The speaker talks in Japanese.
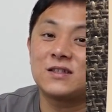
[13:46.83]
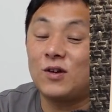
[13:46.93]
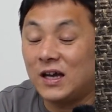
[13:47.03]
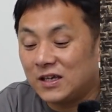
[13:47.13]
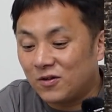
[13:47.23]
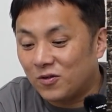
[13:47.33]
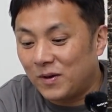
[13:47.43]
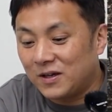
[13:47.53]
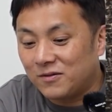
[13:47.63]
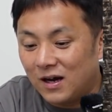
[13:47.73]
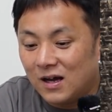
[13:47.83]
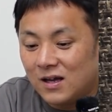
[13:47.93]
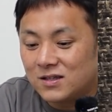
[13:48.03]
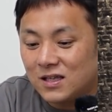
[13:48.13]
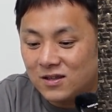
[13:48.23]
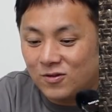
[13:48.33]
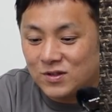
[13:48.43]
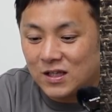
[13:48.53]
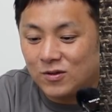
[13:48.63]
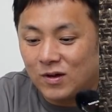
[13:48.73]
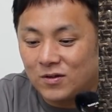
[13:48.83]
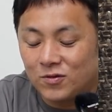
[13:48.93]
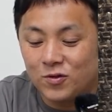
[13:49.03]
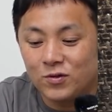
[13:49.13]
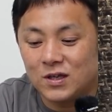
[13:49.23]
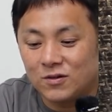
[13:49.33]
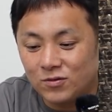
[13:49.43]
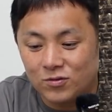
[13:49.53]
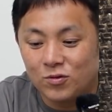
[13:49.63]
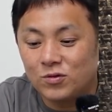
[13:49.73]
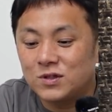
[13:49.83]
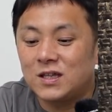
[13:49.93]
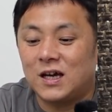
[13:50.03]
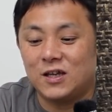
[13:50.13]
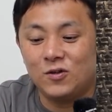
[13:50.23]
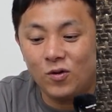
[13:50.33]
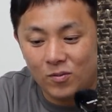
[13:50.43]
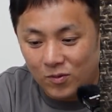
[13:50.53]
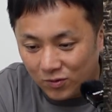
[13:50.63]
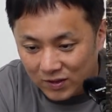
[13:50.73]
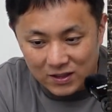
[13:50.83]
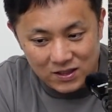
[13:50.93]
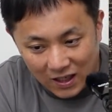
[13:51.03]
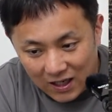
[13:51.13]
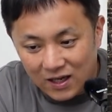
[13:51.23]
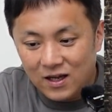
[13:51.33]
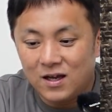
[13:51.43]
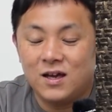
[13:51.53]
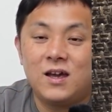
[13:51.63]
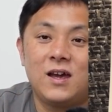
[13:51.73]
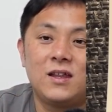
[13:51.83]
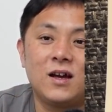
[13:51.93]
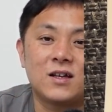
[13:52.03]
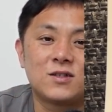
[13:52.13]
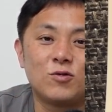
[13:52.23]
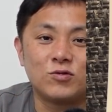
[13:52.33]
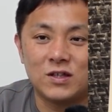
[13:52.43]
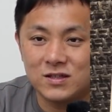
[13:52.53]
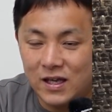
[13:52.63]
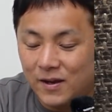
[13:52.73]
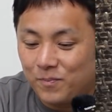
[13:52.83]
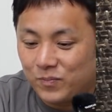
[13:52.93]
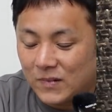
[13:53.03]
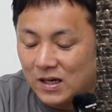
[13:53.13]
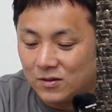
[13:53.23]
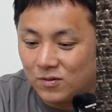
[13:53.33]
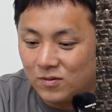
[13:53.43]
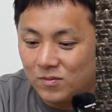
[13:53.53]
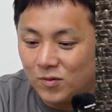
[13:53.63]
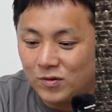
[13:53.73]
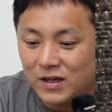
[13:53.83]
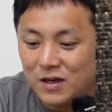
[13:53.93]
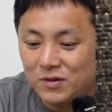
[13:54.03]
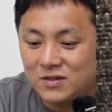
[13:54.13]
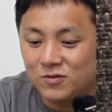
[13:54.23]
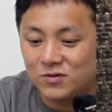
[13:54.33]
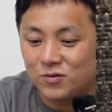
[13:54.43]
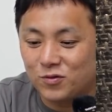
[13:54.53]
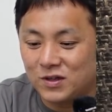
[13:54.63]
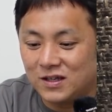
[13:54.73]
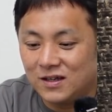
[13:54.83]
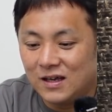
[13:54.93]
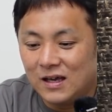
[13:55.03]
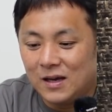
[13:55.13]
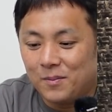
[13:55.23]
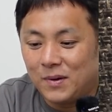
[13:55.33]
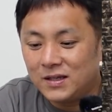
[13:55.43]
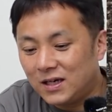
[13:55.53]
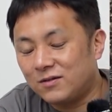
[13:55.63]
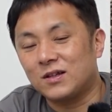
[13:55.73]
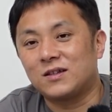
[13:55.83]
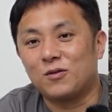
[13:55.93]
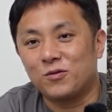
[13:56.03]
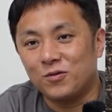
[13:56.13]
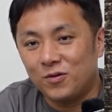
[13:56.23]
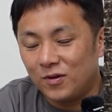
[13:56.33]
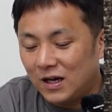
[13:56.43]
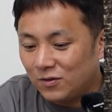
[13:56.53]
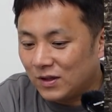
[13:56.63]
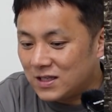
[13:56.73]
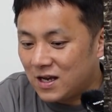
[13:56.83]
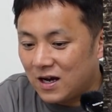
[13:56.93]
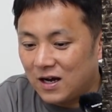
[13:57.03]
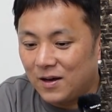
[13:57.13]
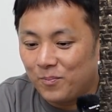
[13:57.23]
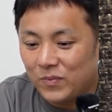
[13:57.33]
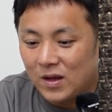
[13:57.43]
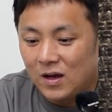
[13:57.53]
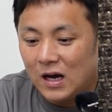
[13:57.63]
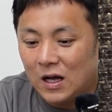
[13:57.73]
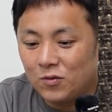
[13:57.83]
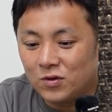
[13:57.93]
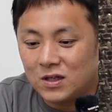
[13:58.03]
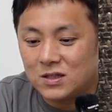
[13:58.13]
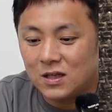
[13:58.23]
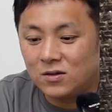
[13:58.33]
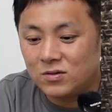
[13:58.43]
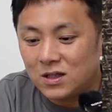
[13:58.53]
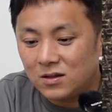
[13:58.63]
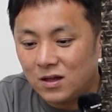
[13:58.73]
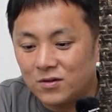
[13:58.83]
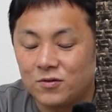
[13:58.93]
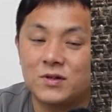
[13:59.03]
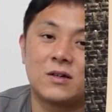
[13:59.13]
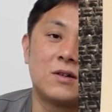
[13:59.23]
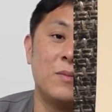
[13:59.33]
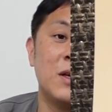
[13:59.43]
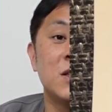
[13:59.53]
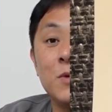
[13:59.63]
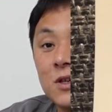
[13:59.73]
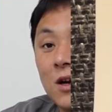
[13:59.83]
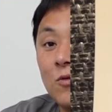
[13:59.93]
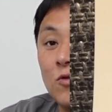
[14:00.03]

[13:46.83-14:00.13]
スの排気量のバイクは ZZR の400の同世代のものでした。えー、なんかすごくですね、あの、僕は逆にすごくその時、マニアックだったのと、あとなぜか、あの時 ZZR400 がめちゃめちゃかっ